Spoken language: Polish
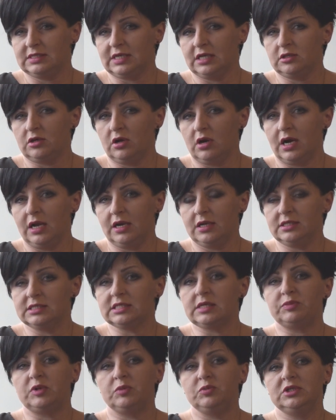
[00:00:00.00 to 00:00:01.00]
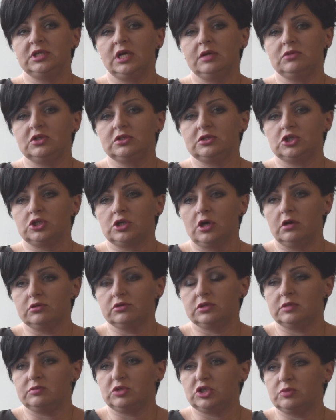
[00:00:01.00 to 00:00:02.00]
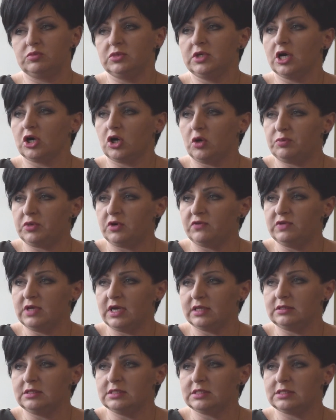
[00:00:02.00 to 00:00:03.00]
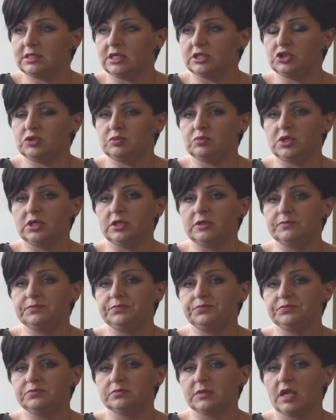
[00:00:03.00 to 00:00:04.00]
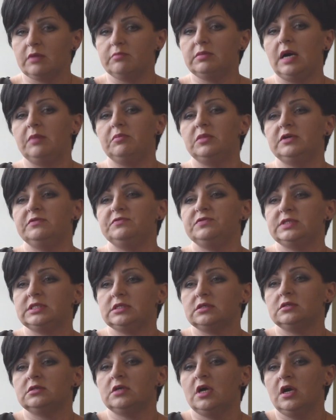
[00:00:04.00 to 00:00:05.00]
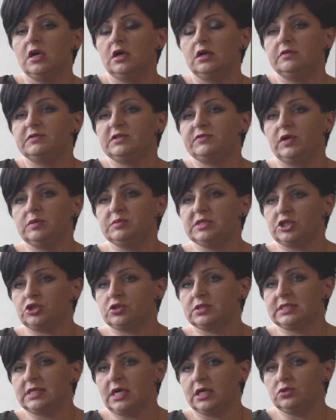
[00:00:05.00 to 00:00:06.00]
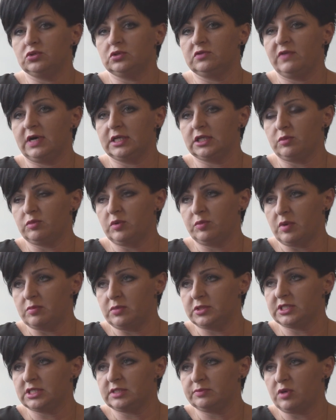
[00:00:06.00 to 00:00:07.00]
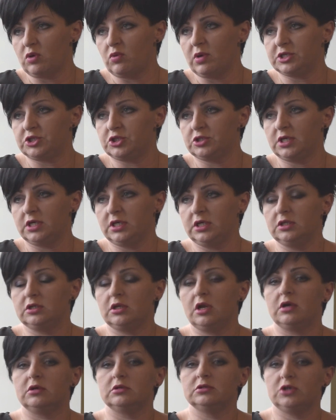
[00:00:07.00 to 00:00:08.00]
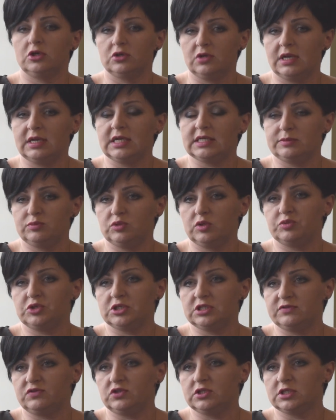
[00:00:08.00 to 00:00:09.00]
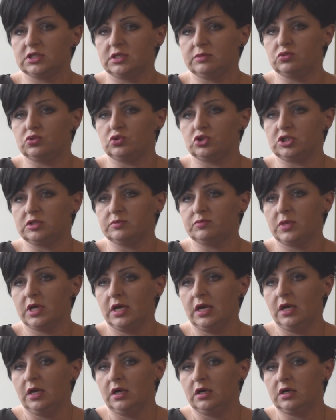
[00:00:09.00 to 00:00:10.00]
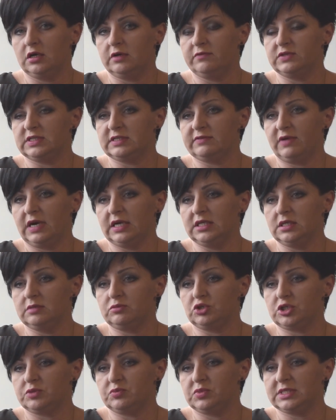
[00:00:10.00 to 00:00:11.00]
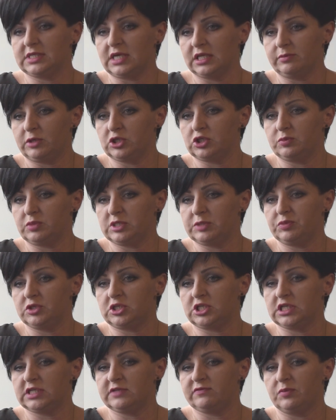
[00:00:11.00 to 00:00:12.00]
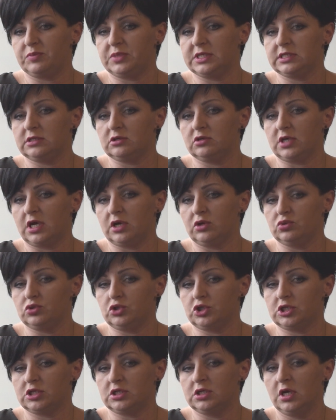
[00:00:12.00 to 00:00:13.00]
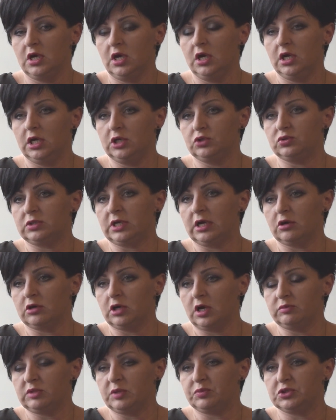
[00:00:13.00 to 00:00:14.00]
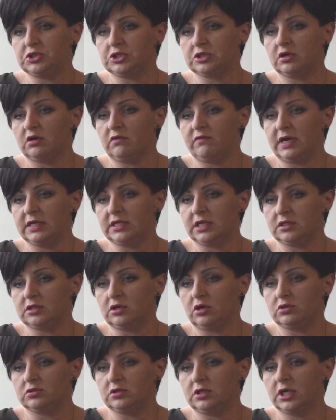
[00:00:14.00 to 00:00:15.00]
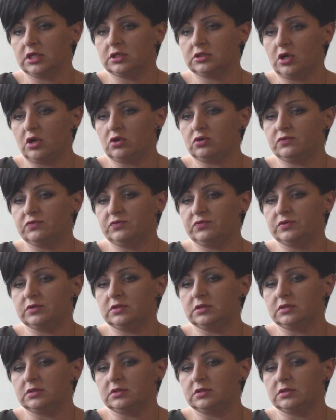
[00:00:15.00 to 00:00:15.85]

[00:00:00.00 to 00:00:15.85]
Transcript: za to, ale nie zapominajmy też o tym, że my jako powiat jesteśmy, mamy w, w swoim zarządzaniu dwa domy pomocy społecznej i to, to, dla nas było przede wszystkim dużym e, wyzwaniem, żeby zadbać o bezpieczeństwo pensjonariuszy i tutaj ogromne podziękowania do dyrektorów